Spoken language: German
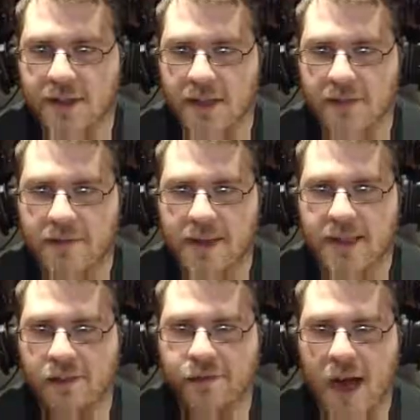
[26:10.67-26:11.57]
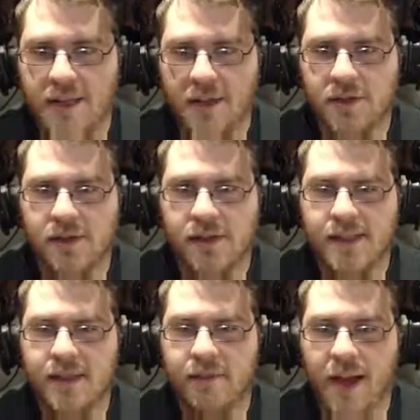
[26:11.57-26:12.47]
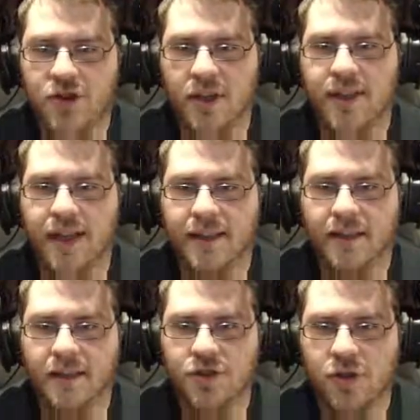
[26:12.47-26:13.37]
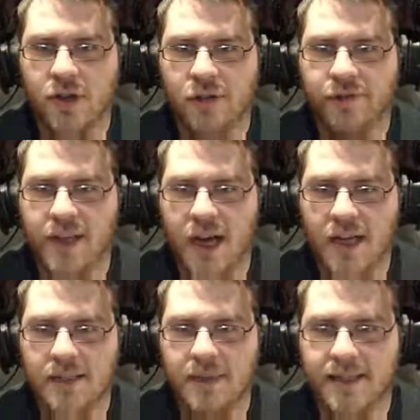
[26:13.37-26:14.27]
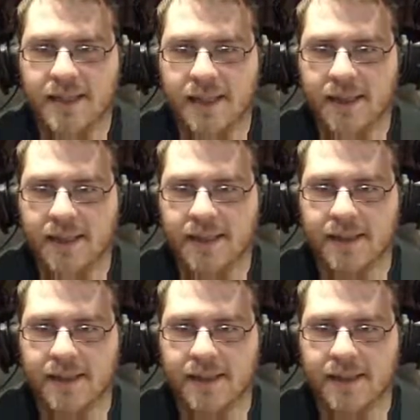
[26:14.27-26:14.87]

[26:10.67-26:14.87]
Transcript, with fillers: Wie gesagt, Fahrzeug dieser Werkstatt retten. Ich drücke auf Ja, es passiert nichts.